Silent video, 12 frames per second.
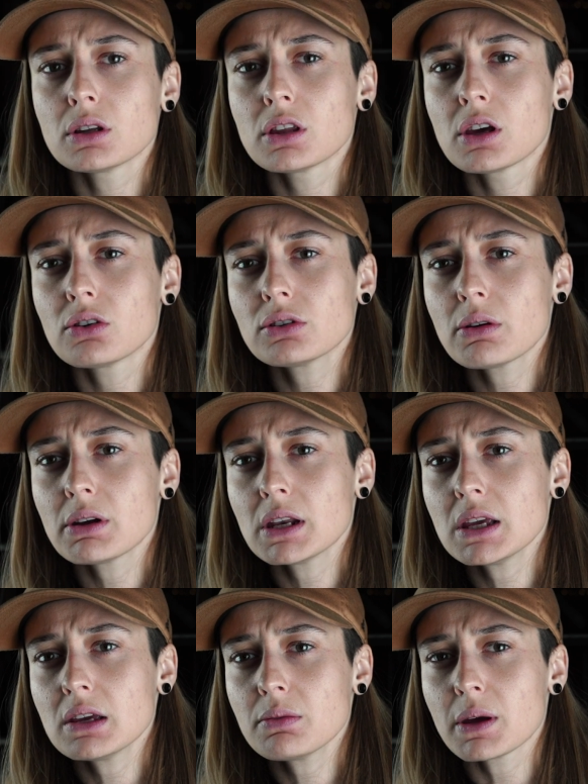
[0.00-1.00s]
¿de dónde
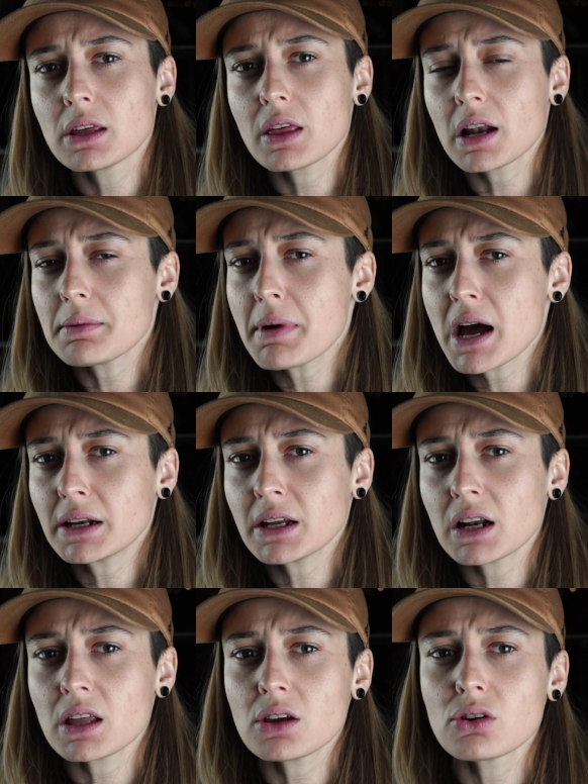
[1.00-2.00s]
venís? ¿Venís de
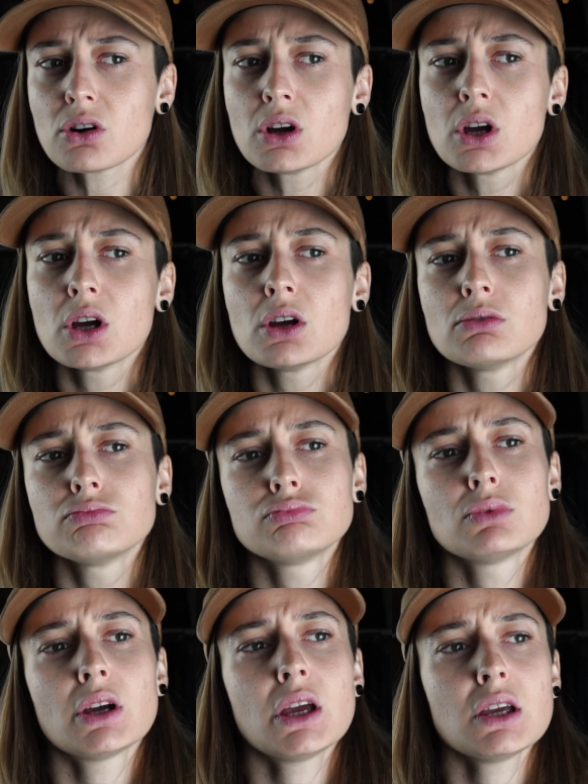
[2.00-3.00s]
Alemania? Le digo,
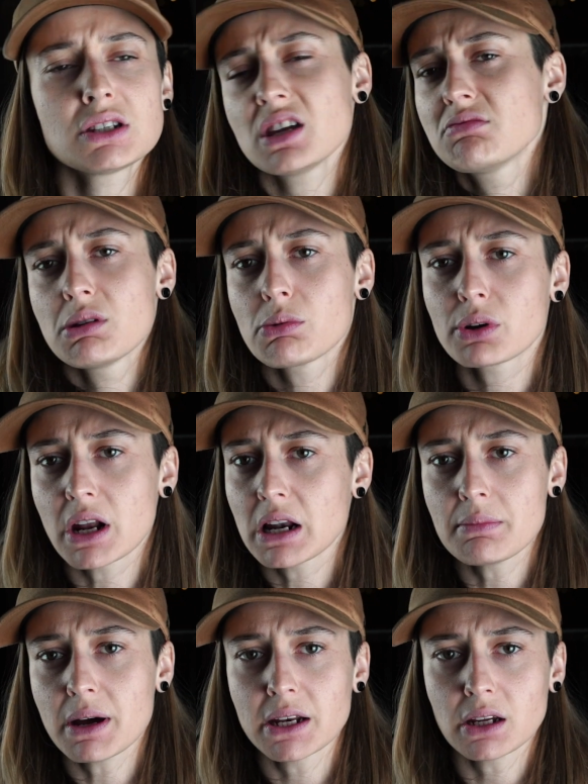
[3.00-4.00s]
eh, sí, vivo en
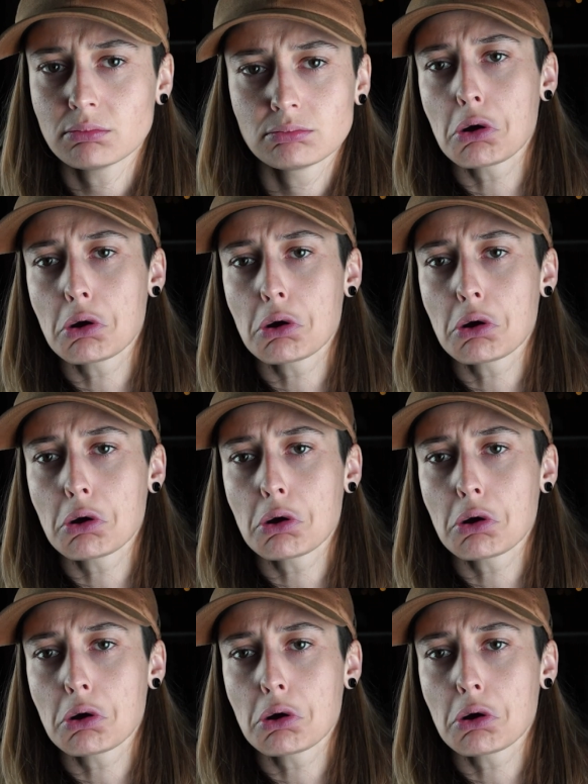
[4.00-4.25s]
Alemania.